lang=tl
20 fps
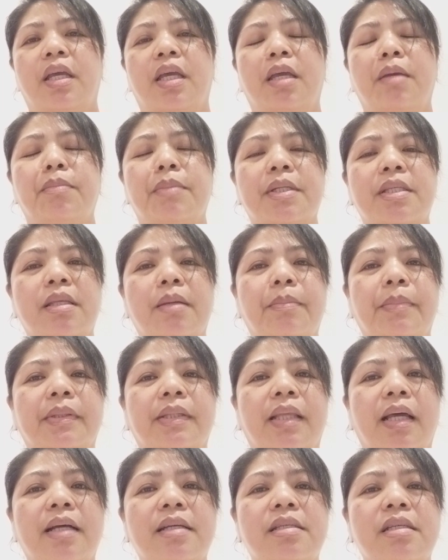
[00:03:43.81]
Imbis na
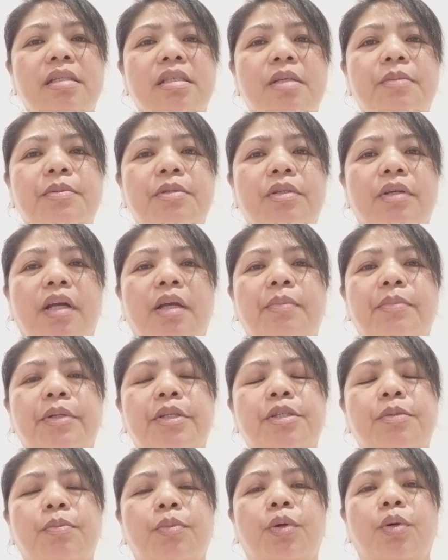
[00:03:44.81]
pataas ang
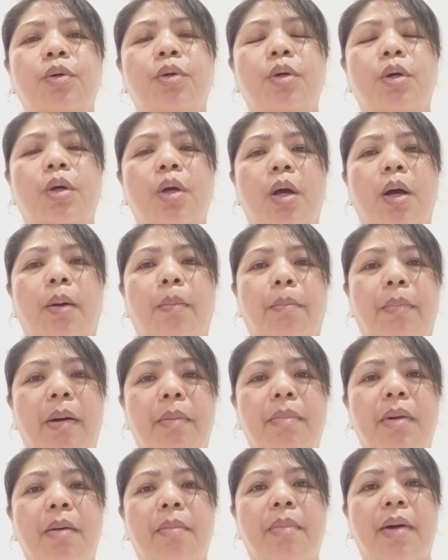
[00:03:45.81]
subscribers mo,
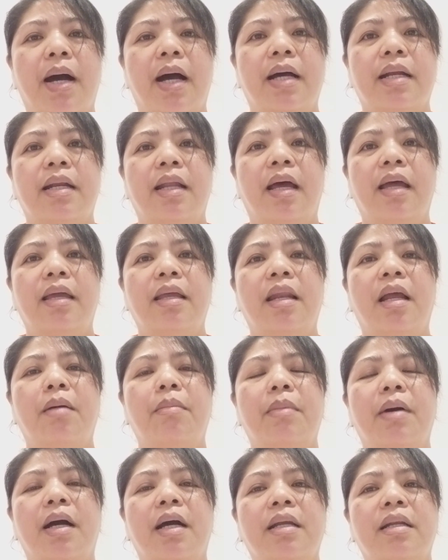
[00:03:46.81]
pababa dahil ang
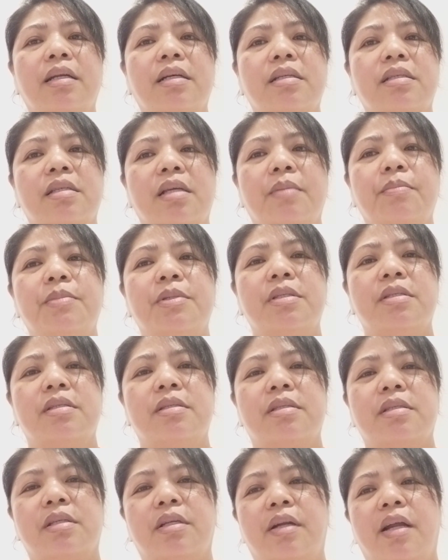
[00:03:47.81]
mga
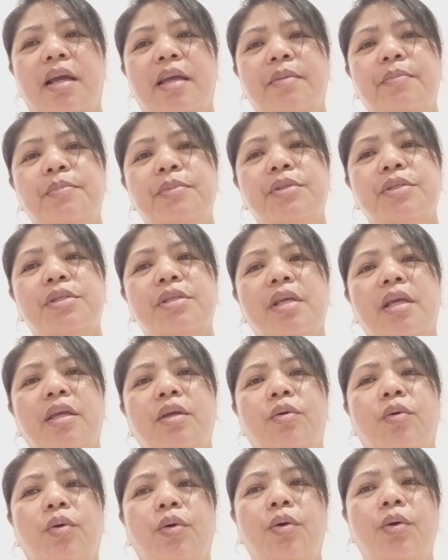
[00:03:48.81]
nag-subscribe
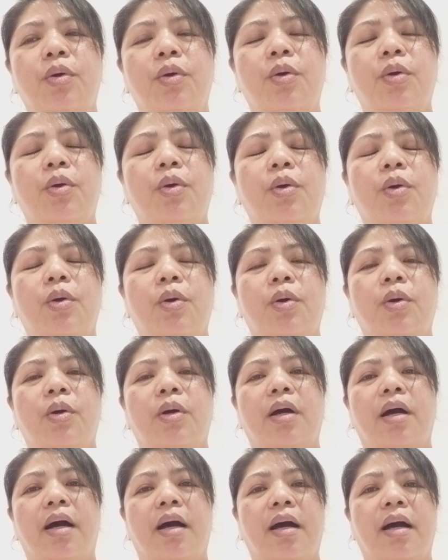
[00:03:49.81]
sa'yo
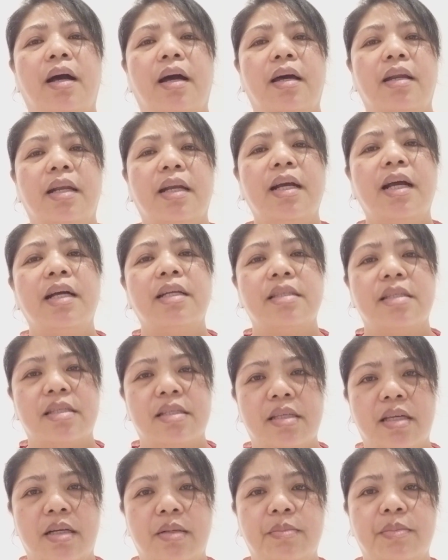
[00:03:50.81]
uh,
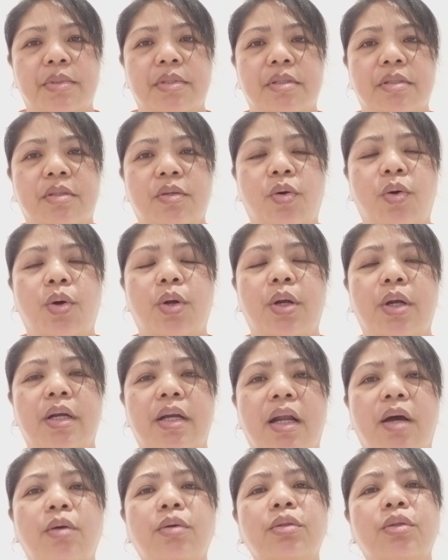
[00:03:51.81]
nag-unsubs or
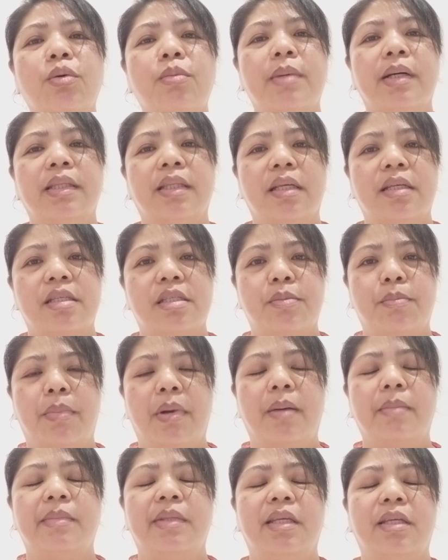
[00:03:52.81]
na-automatic
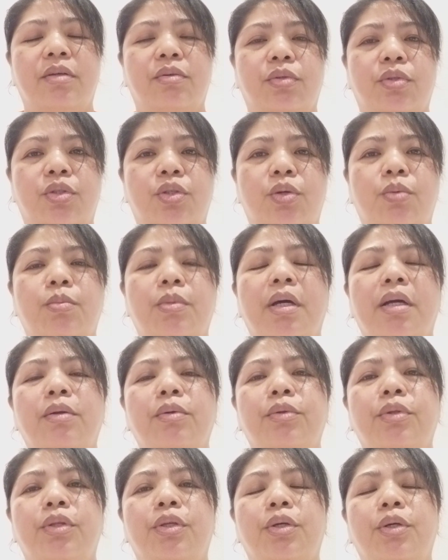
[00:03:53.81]
spam ni YouTube.
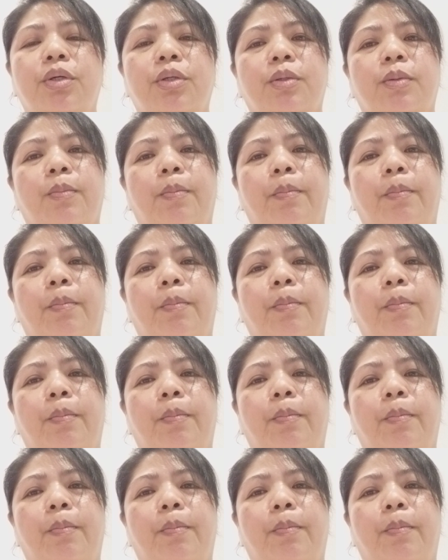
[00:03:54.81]
Ganun yun.